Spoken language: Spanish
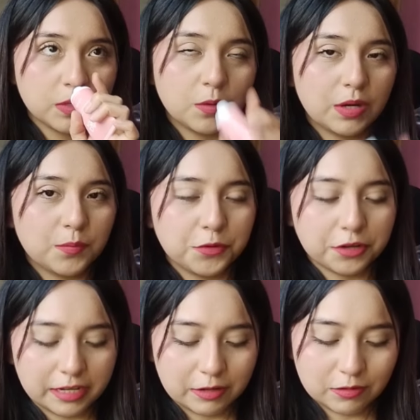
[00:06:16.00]
y huele
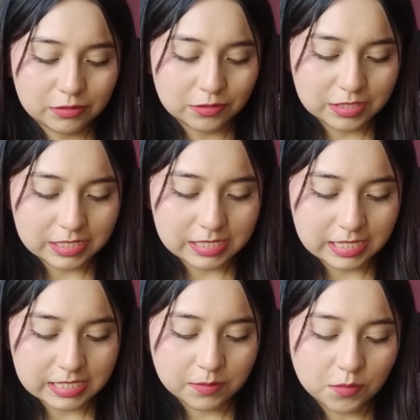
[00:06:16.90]
muy rico. Entonces
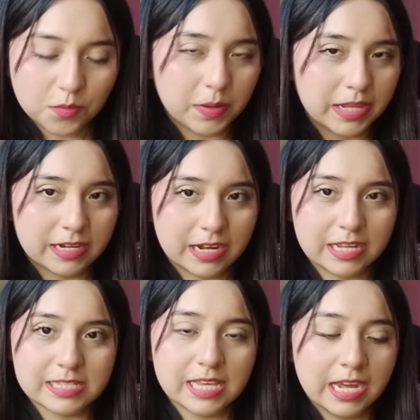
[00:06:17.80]
está como para
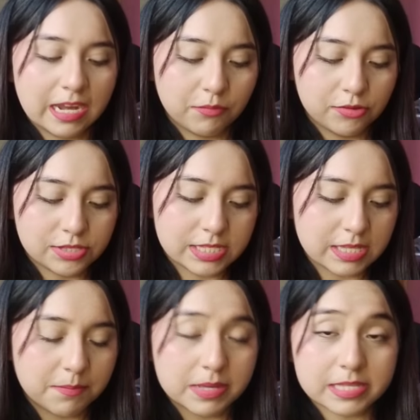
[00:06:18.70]
traerlas en la bolsa,
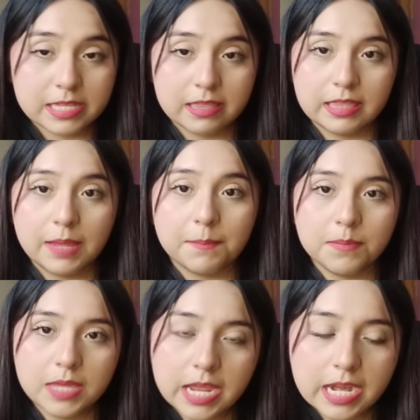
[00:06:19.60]
están bastante
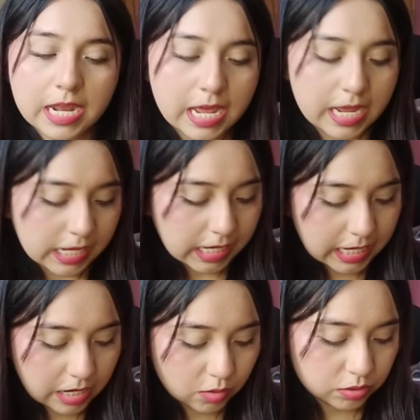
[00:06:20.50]
bien.
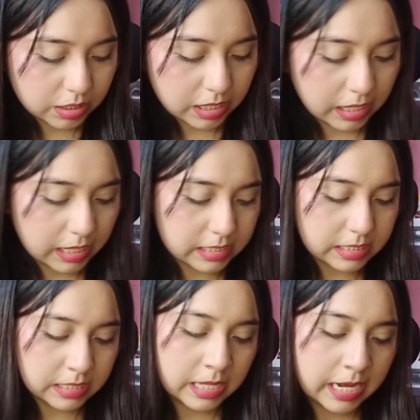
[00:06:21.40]
Y la otra
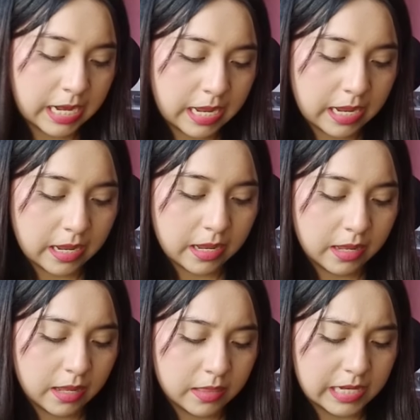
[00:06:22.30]
es de
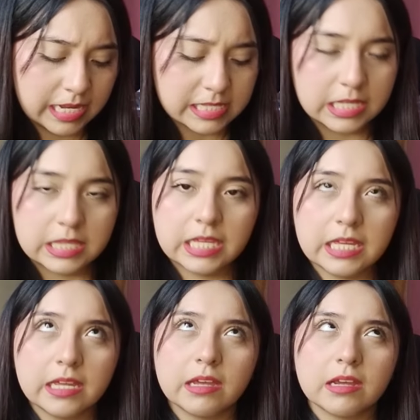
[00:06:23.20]
la, del
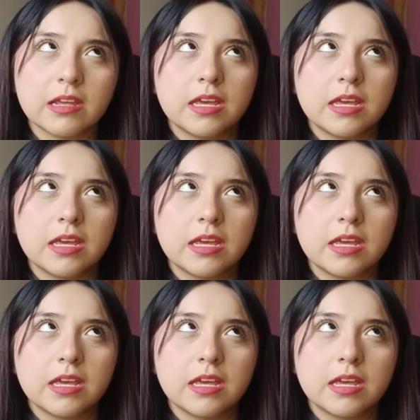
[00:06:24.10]
aceite,